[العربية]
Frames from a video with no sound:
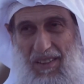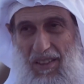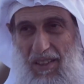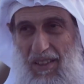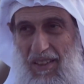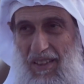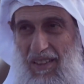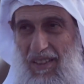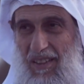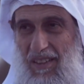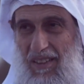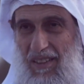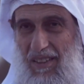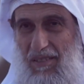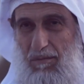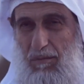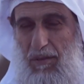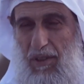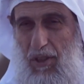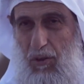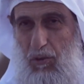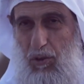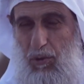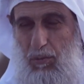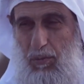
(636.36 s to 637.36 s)
آه،
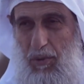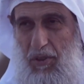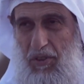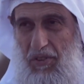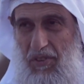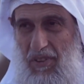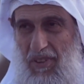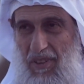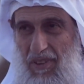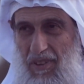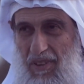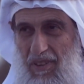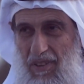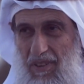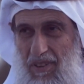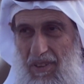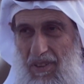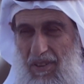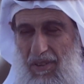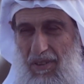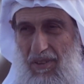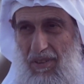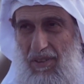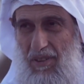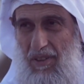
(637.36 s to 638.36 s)
من أوروبا
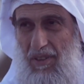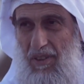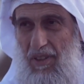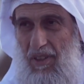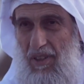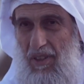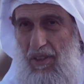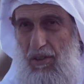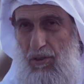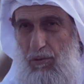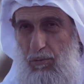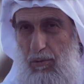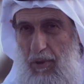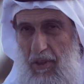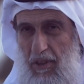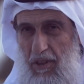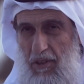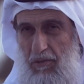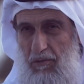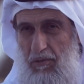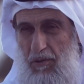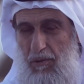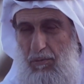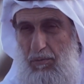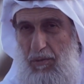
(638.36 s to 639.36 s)
الشرقية 80%
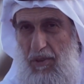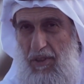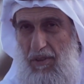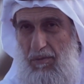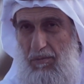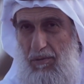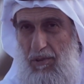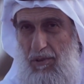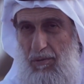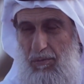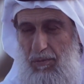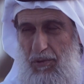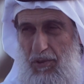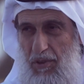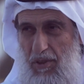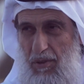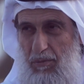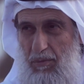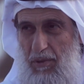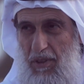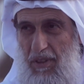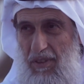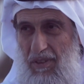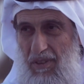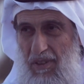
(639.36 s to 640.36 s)
منهم
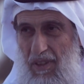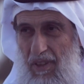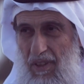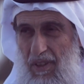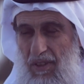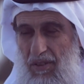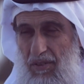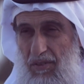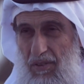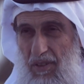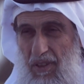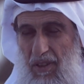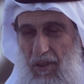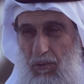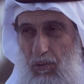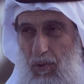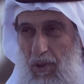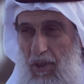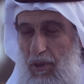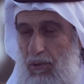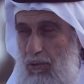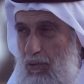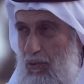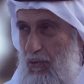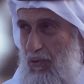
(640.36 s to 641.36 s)
مسلمين سنة
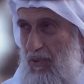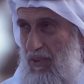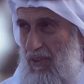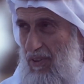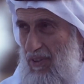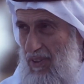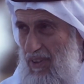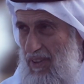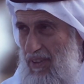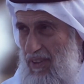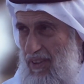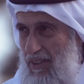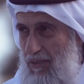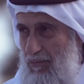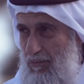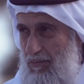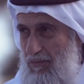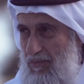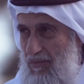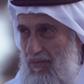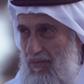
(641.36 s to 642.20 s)
91 رحنا